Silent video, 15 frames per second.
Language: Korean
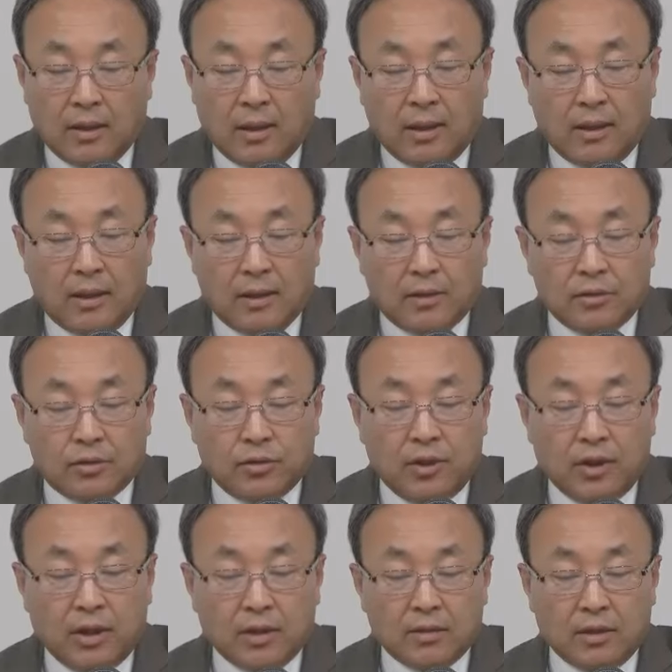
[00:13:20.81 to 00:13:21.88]
에,
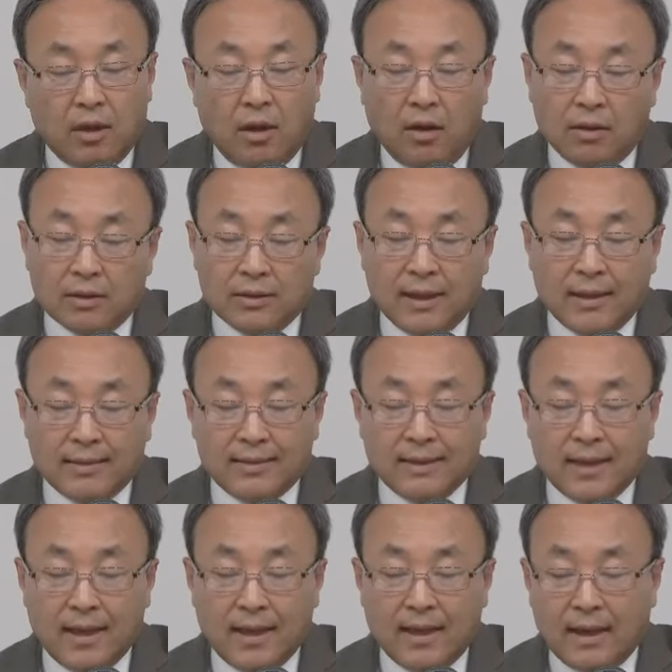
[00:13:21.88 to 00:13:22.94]
주님께서
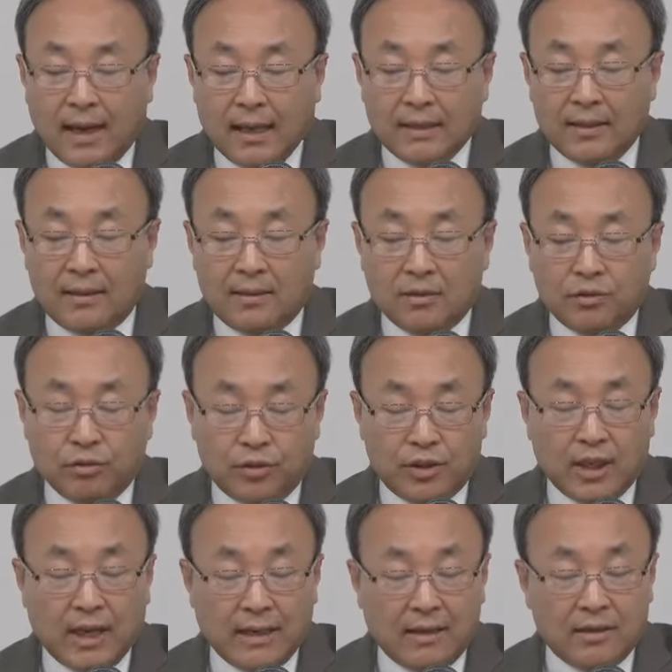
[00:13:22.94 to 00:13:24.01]
셋째 하늘,
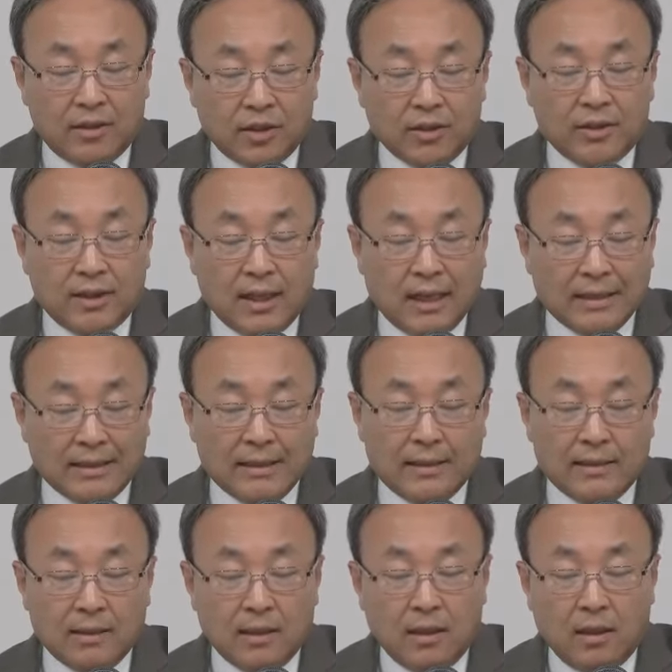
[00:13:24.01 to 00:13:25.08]
둘째 하늘, 첫째
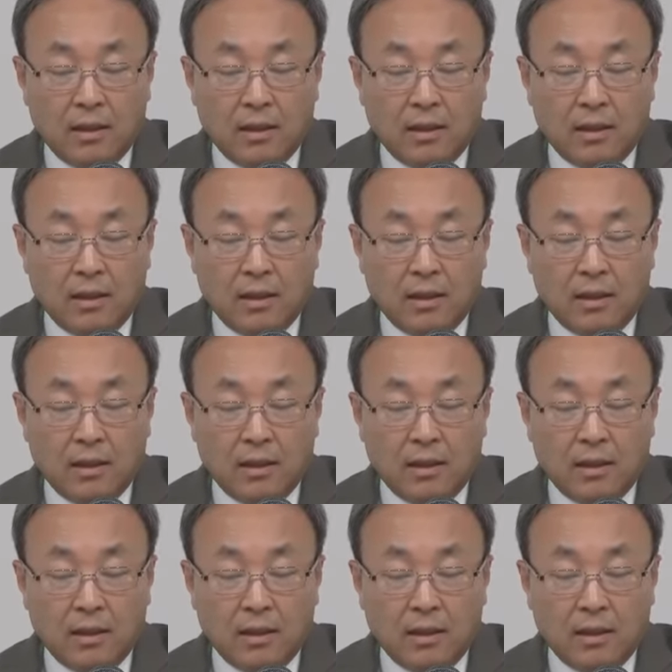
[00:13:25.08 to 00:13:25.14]
하늘,